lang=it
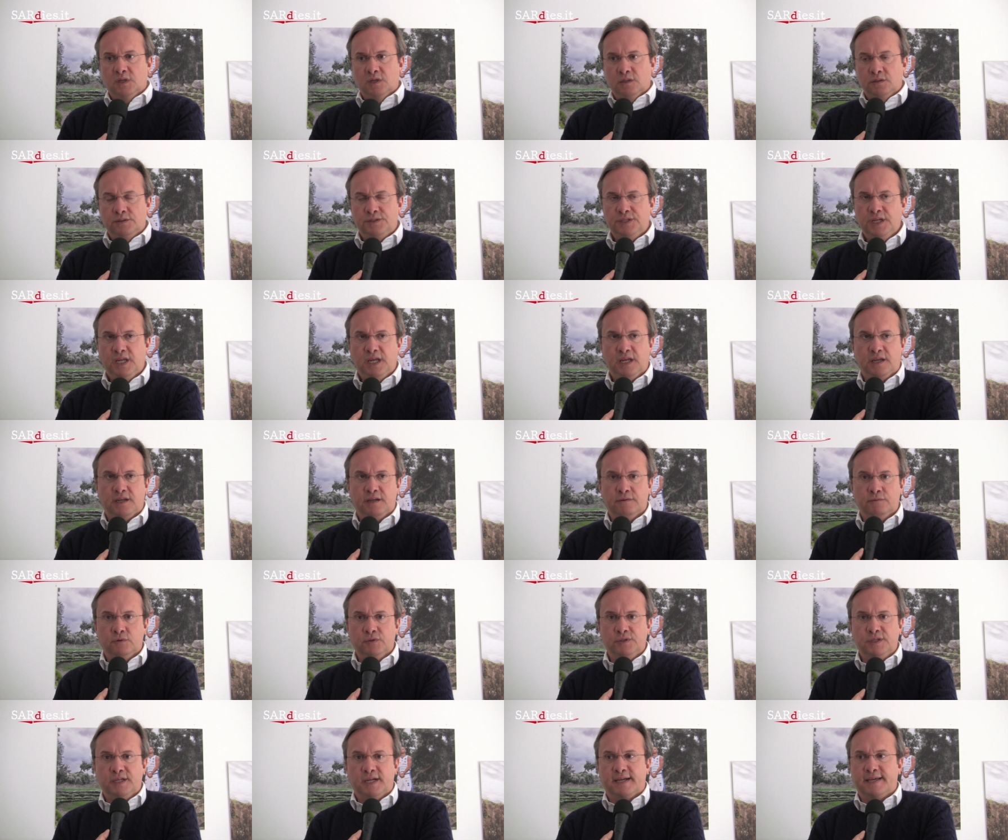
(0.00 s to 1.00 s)
Sì,
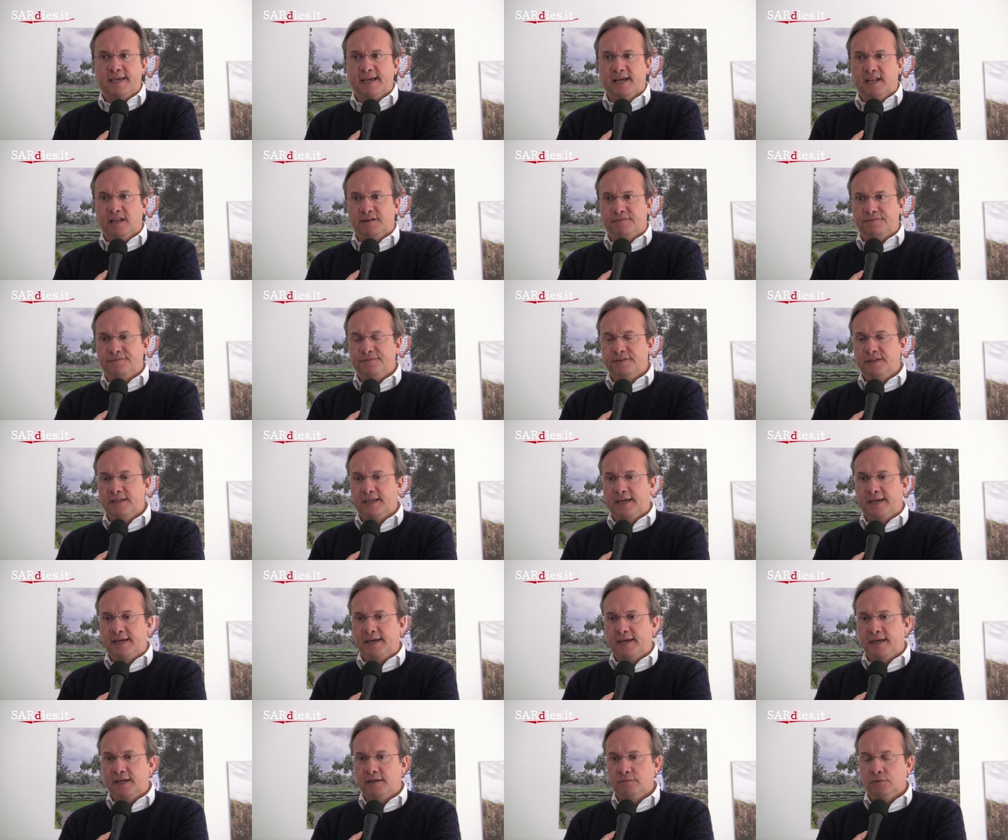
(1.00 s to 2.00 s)
devo dire che alla
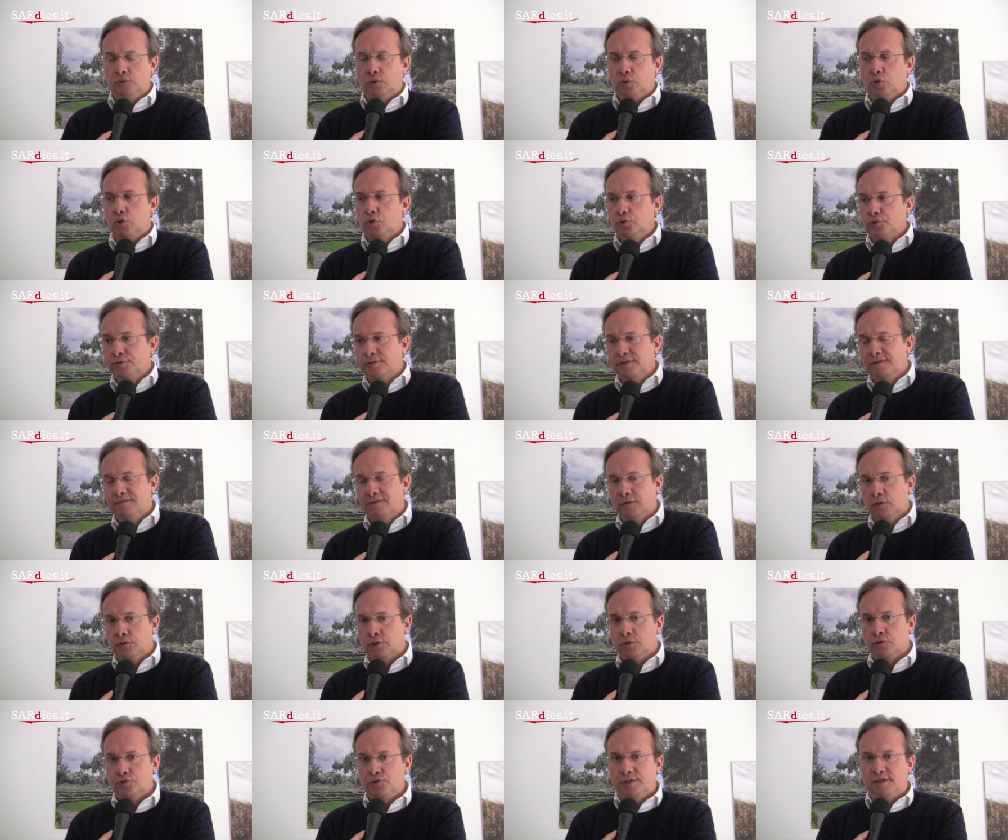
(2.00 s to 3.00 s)
fine non conta il
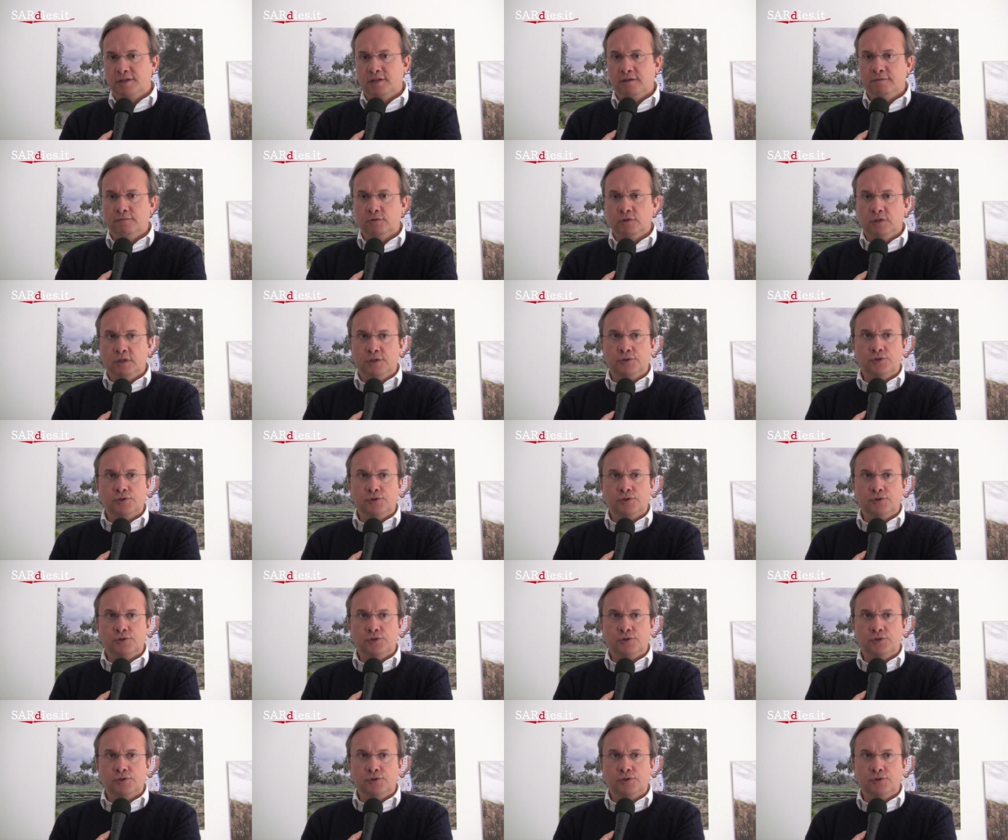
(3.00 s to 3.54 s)
valore oggettivo del